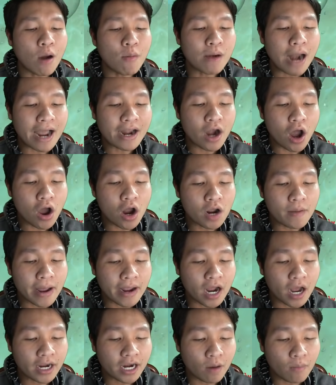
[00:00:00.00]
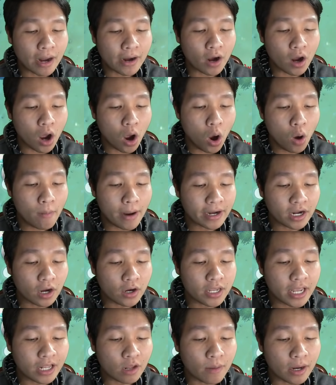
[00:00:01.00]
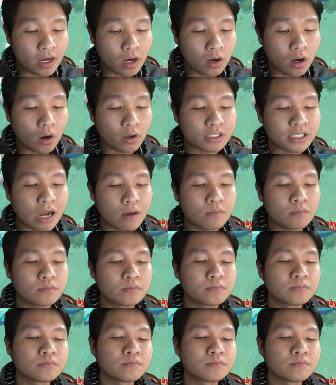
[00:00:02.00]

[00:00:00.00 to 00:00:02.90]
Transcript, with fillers: không lại nó rồi bạn ơi không lại nó oh my god nó giết mình rồi xong